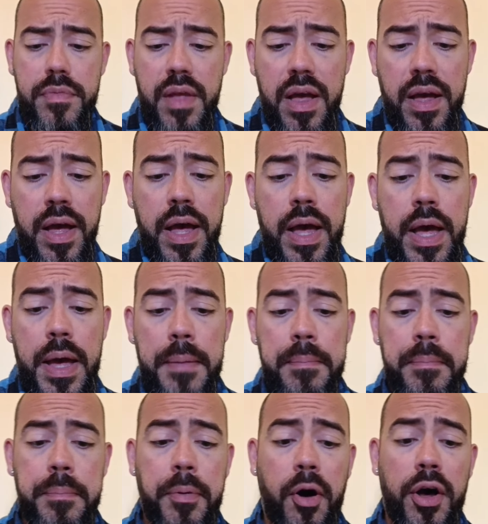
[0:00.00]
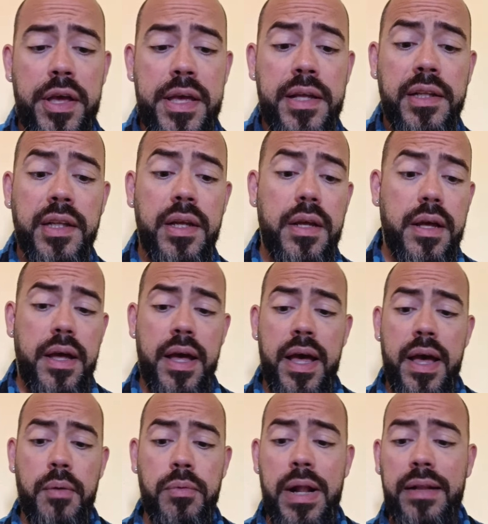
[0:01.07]
Eh, poi
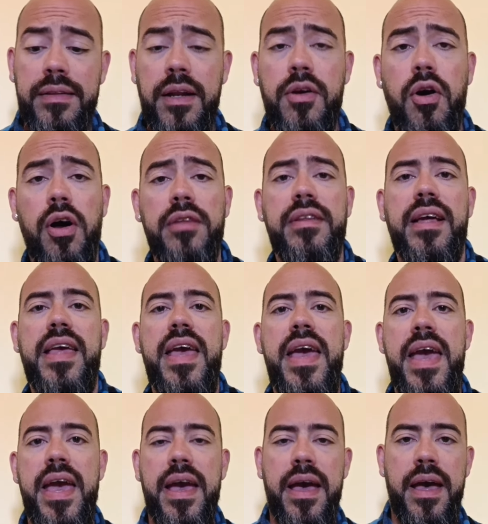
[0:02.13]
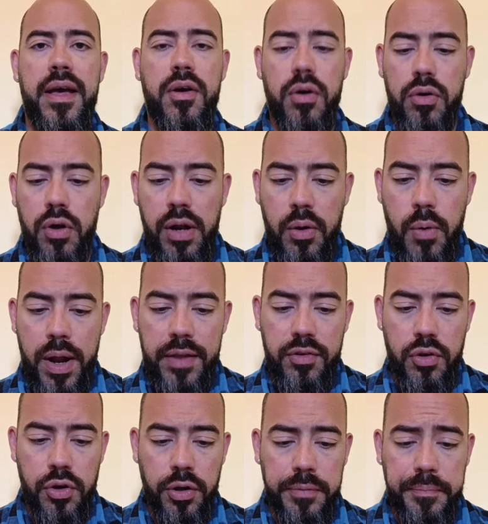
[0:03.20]
eh, un'altra cosa che, eh, con la quale
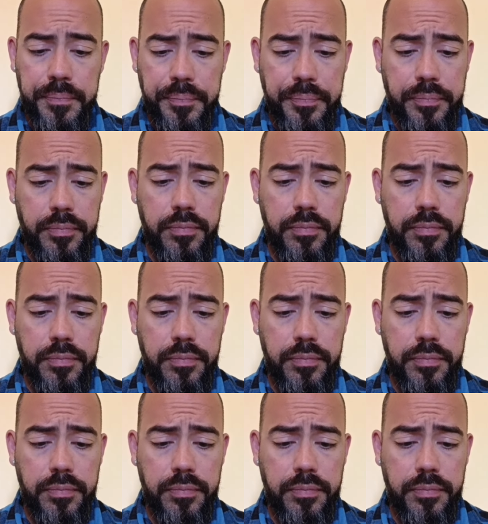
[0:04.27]
sono